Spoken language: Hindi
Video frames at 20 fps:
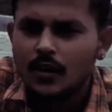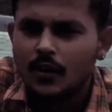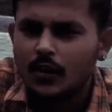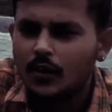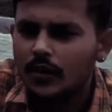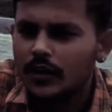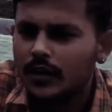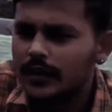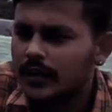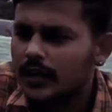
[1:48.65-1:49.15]

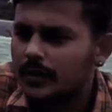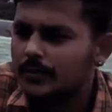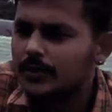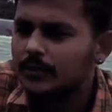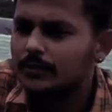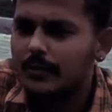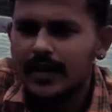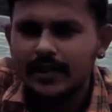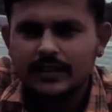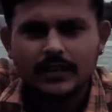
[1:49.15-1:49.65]
और अगर हम इस
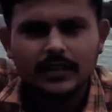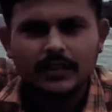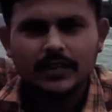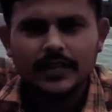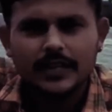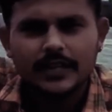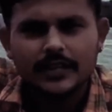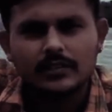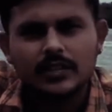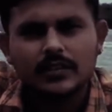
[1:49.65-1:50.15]
बात करते
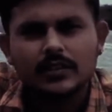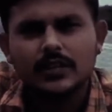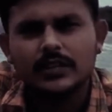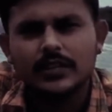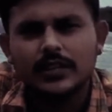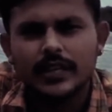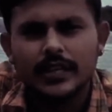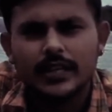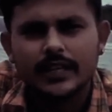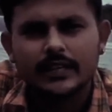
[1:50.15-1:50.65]
हैं कि इसी
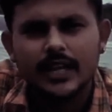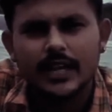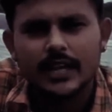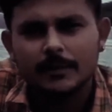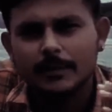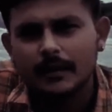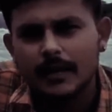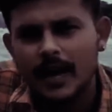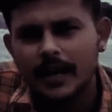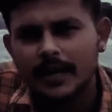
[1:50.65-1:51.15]
नदी के किनारे
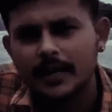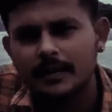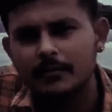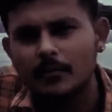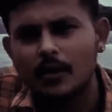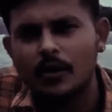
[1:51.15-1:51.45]
पर आगे